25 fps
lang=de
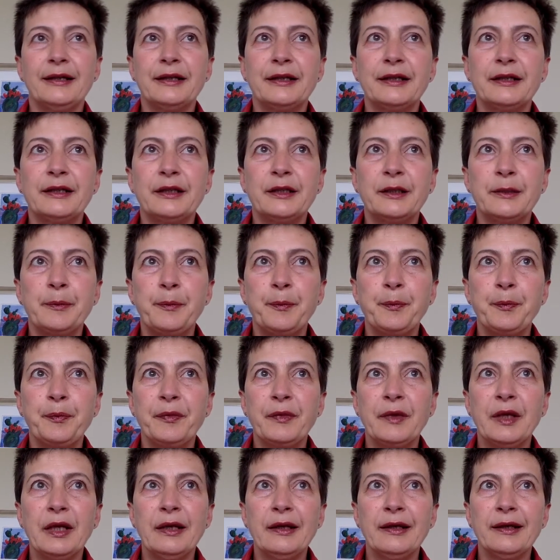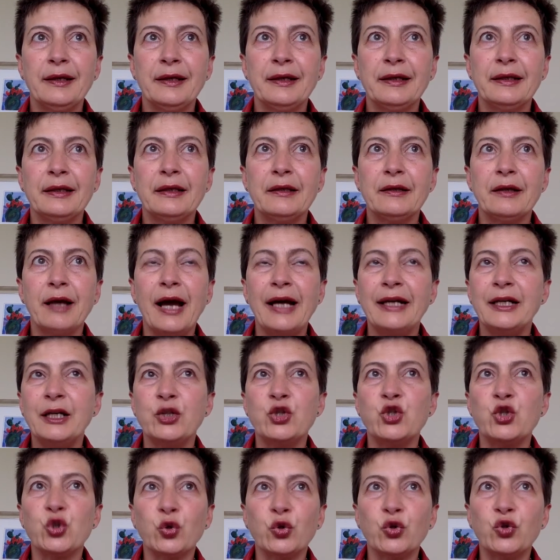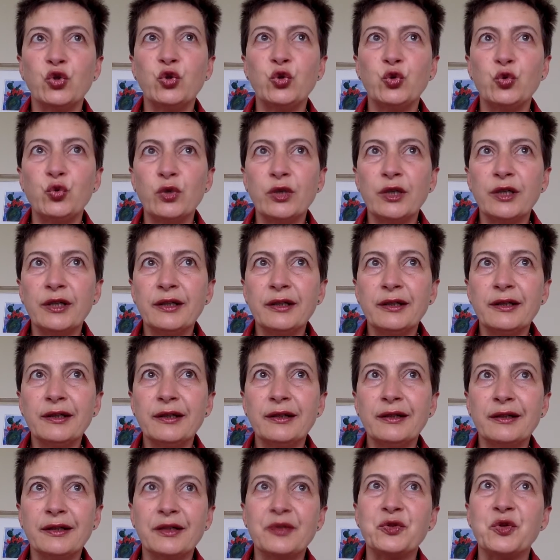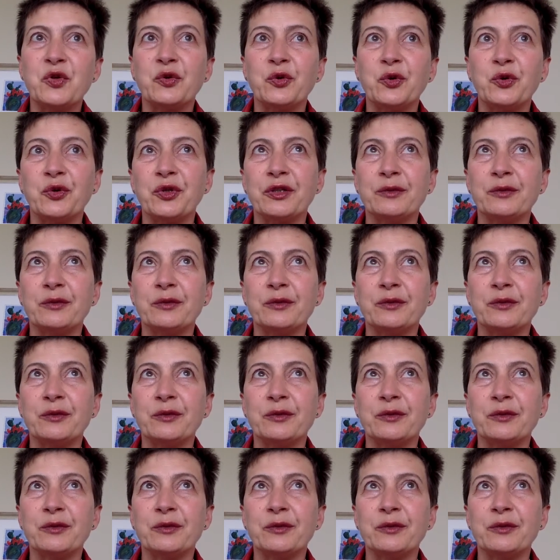Ähm, eine Struktur, also,